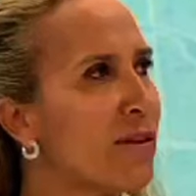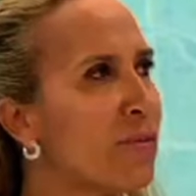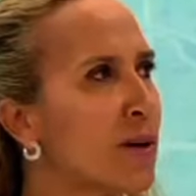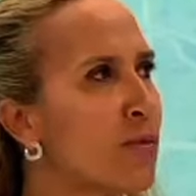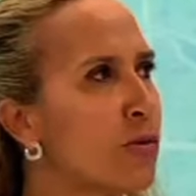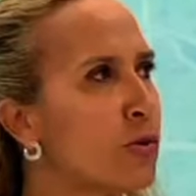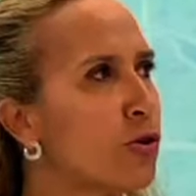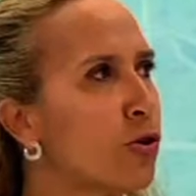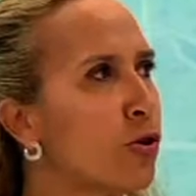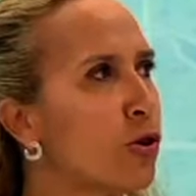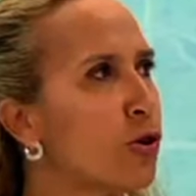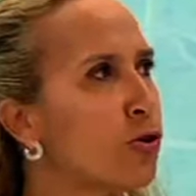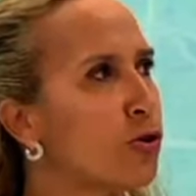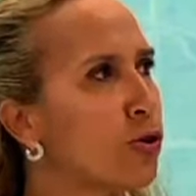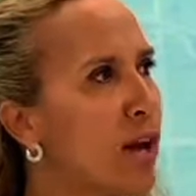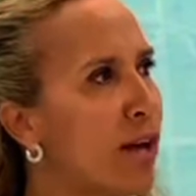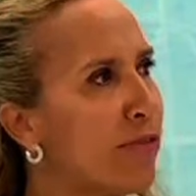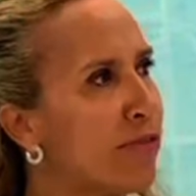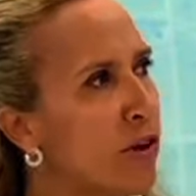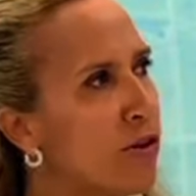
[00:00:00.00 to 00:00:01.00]
avez pris, M. Rolotte,
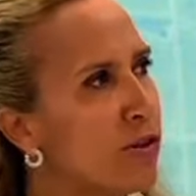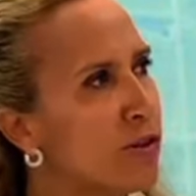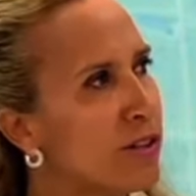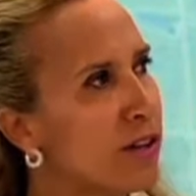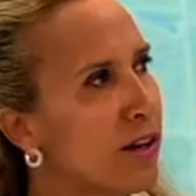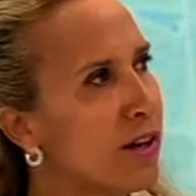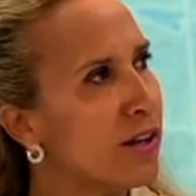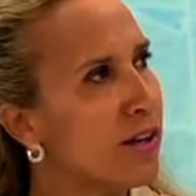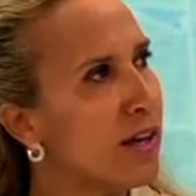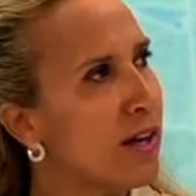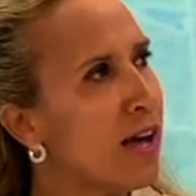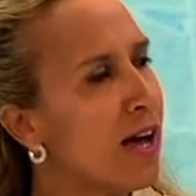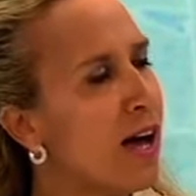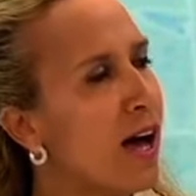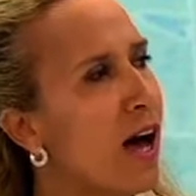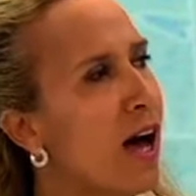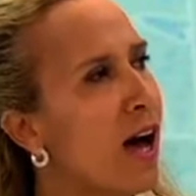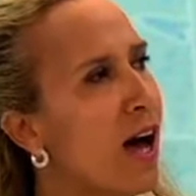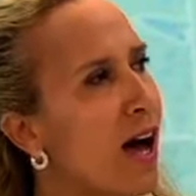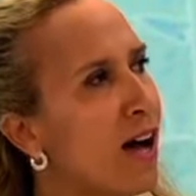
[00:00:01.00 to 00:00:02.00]
de la France. Ah oui,
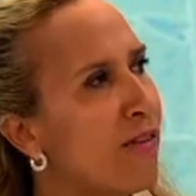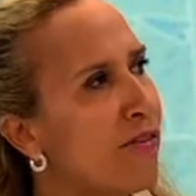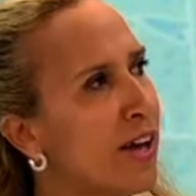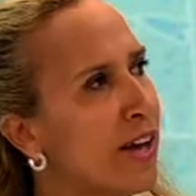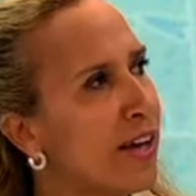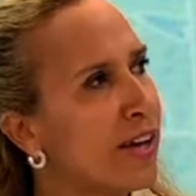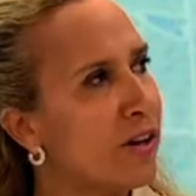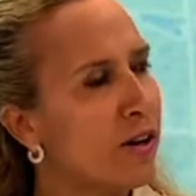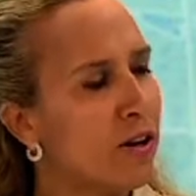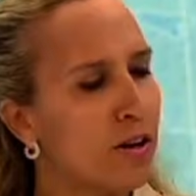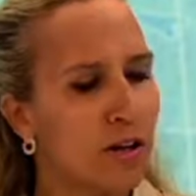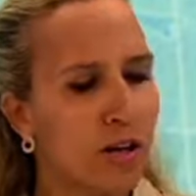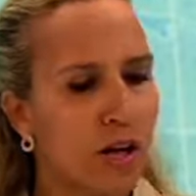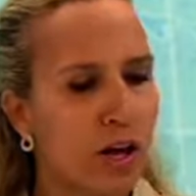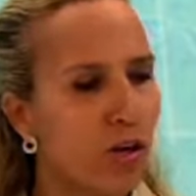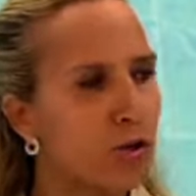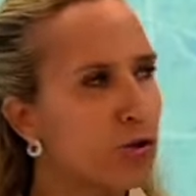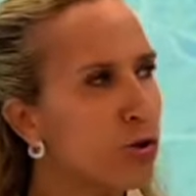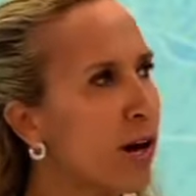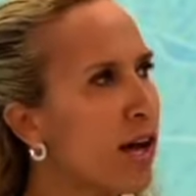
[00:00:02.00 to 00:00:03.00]
oui. Avec euh,
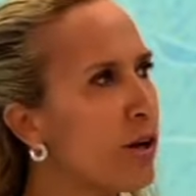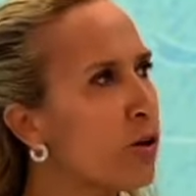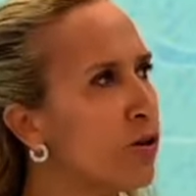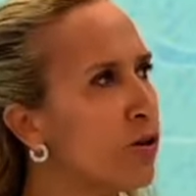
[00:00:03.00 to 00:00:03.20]
sur la